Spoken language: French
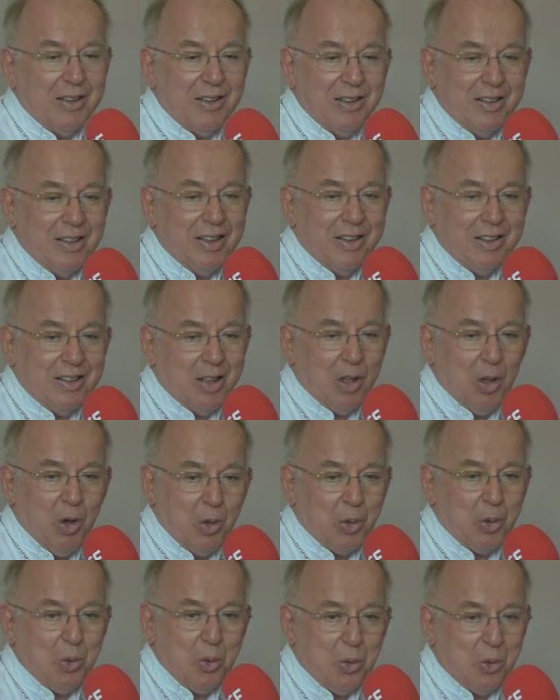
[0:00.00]
des,
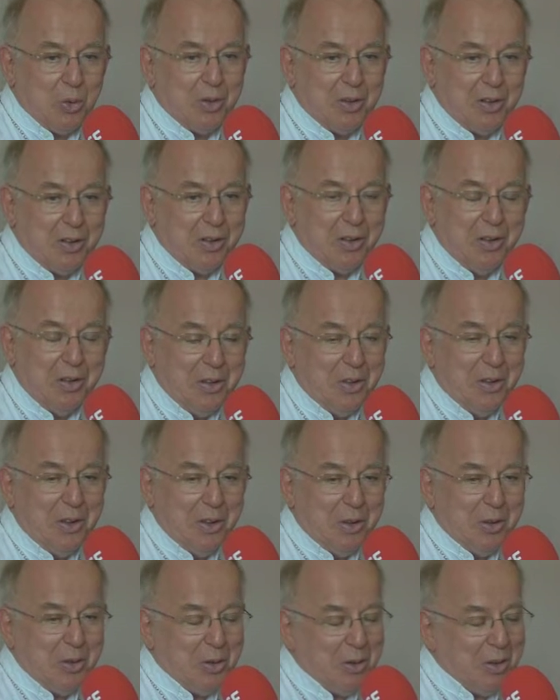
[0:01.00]
rencontres,
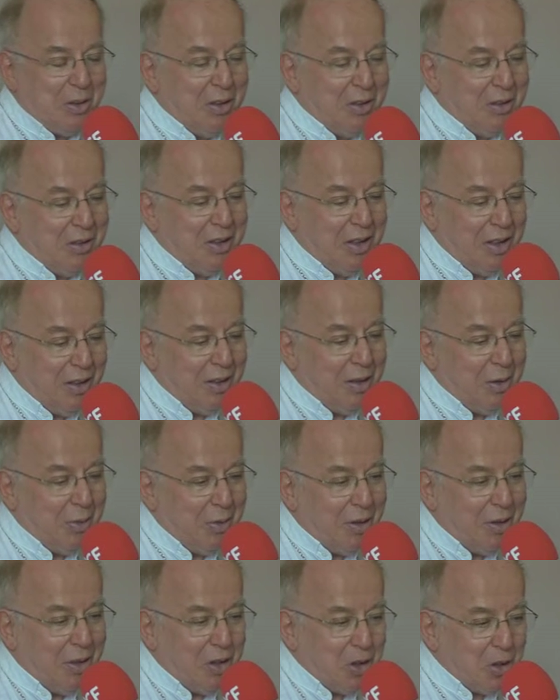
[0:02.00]

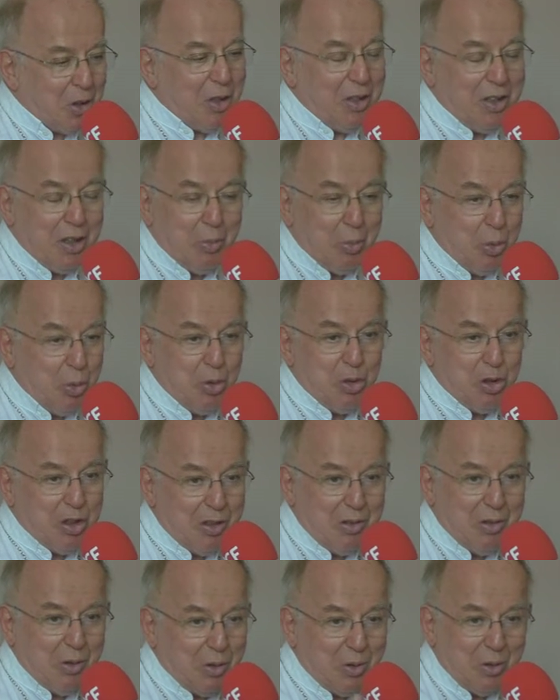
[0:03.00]
les, jeunes, les plus
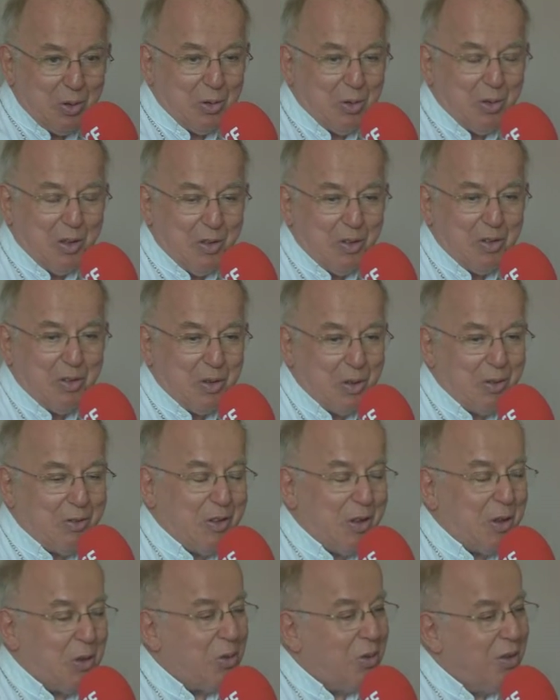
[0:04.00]
jeunes en l'occurrence,
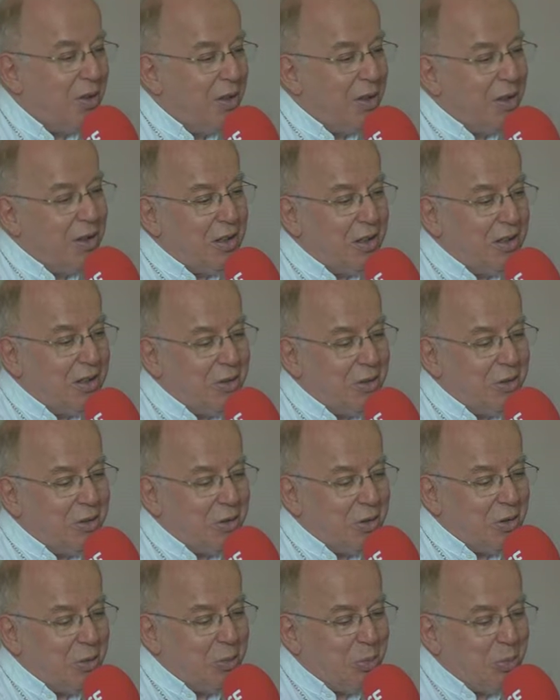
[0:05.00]
enfin,
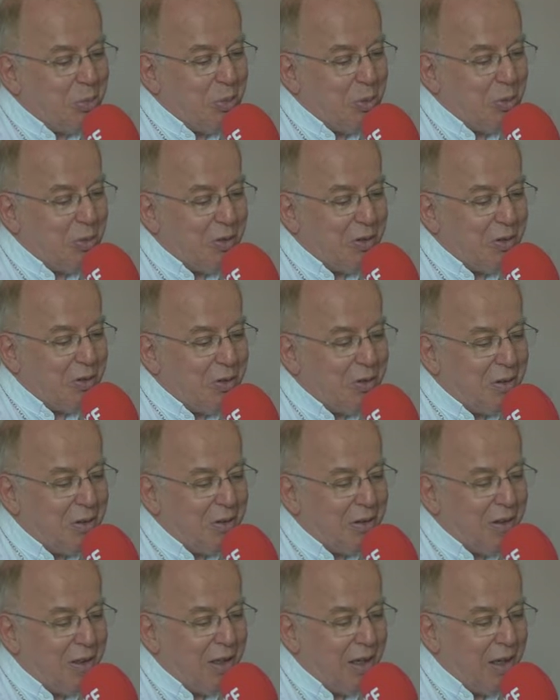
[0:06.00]
on, puisse
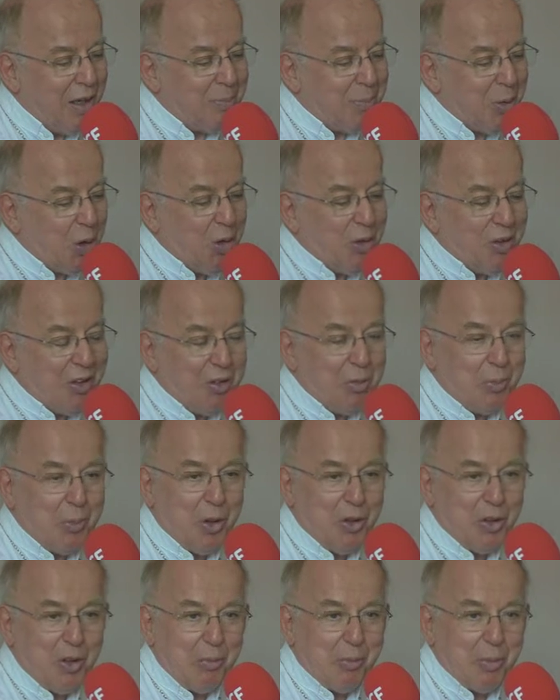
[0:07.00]
apprendre à se
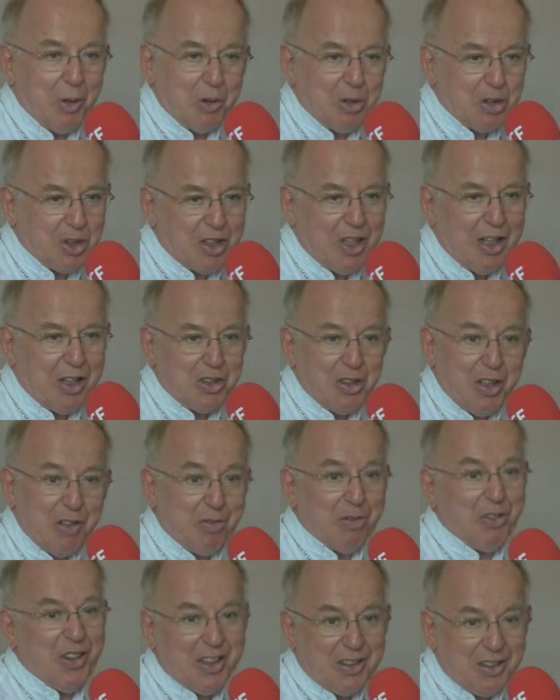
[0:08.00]
prendre un peu en charge,
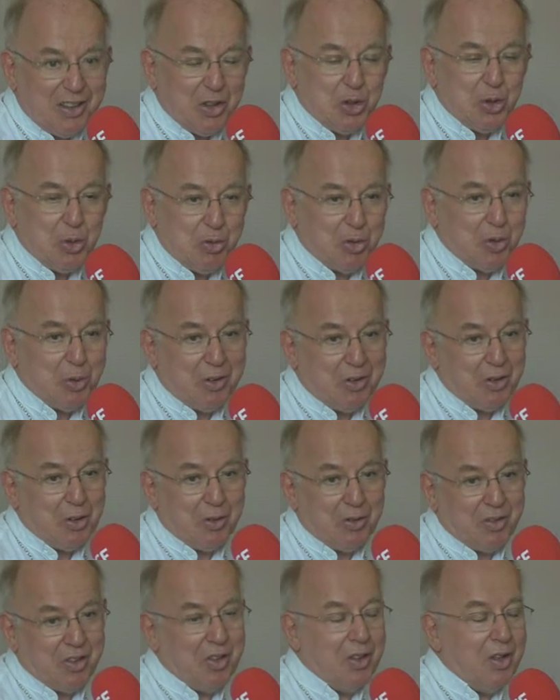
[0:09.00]
à faire des choses.
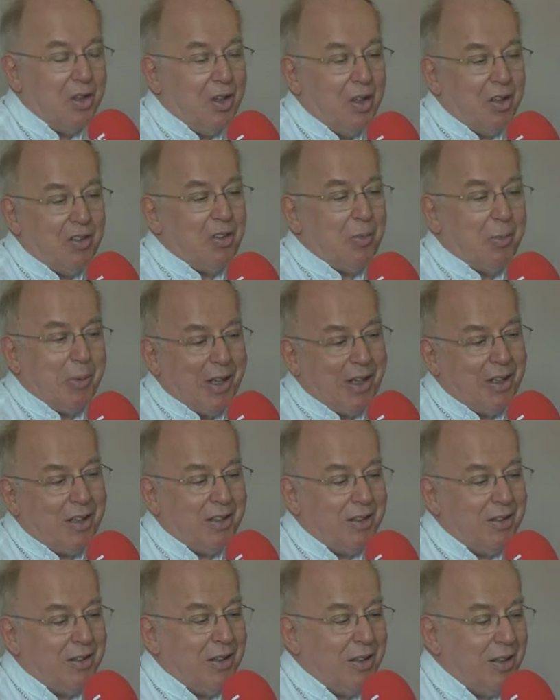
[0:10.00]
C'est
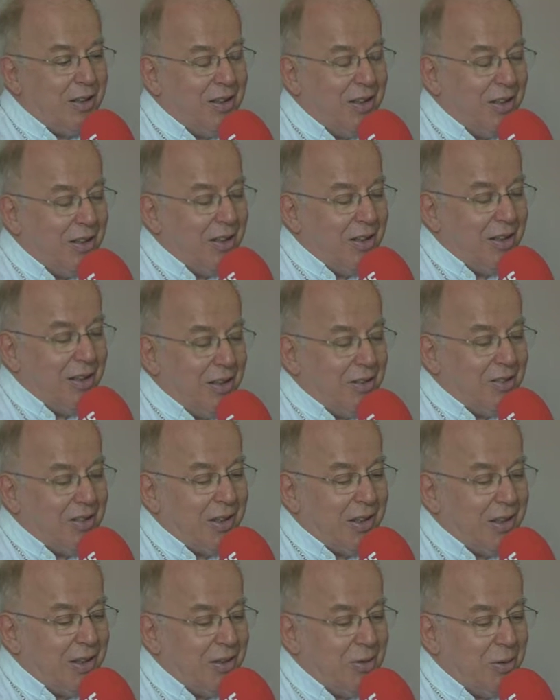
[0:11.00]
pas
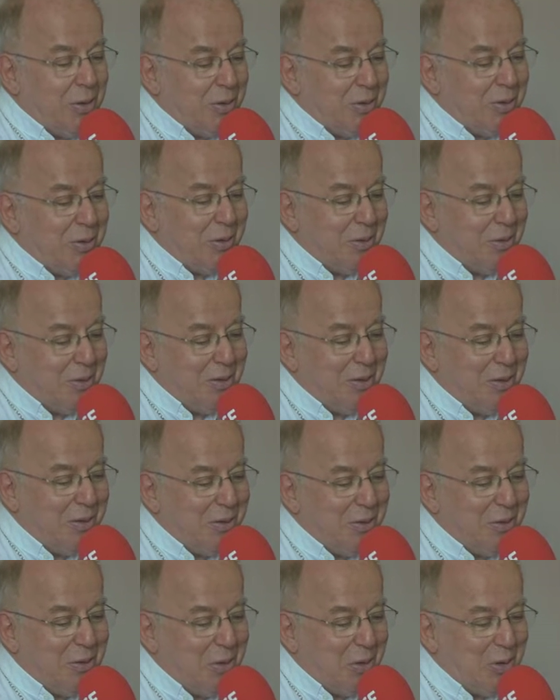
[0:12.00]
l'intérêt de,
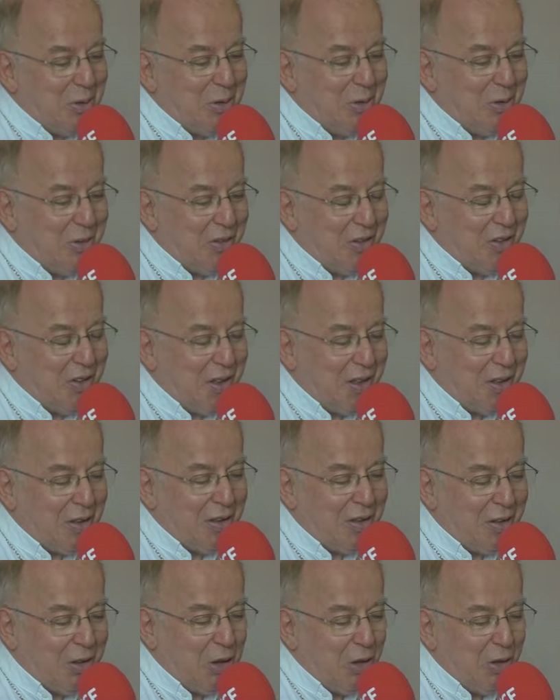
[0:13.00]
de,
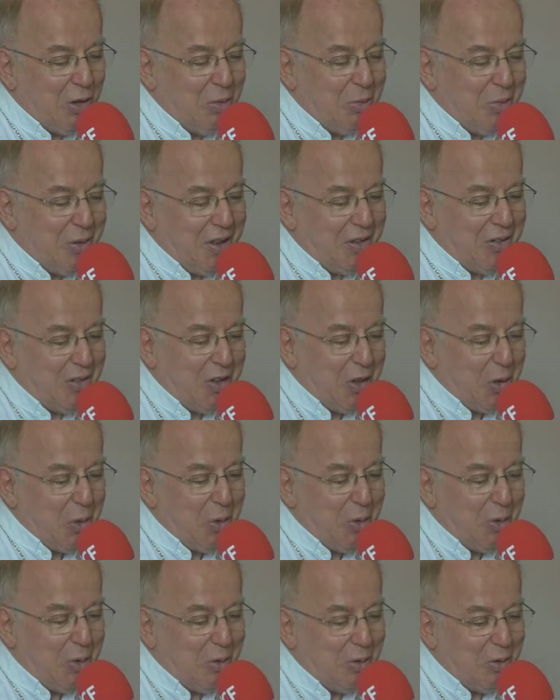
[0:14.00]
ces clubs d'ACE,
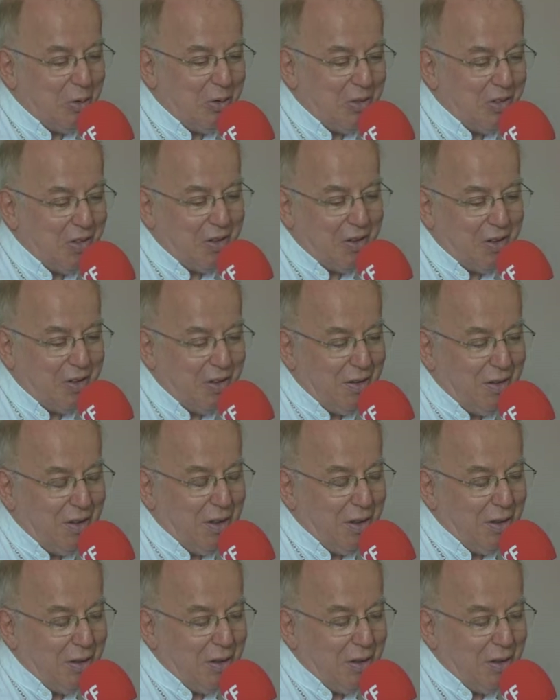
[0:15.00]
de, de ces